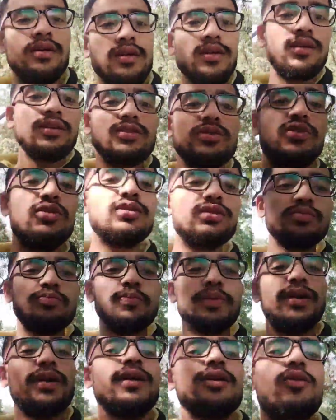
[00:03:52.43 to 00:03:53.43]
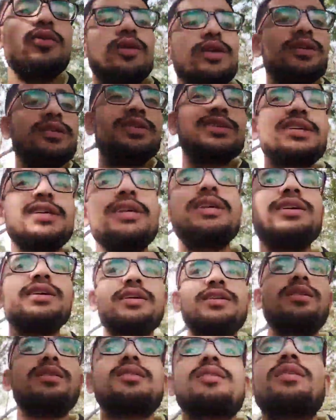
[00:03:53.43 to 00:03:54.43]
जिस पर्टिकुलर शीट
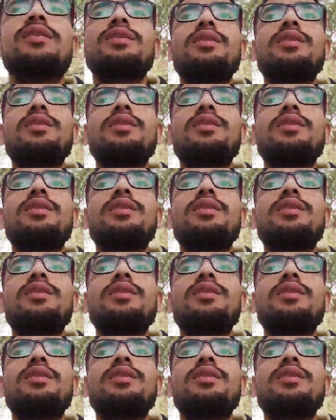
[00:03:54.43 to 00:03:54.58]
के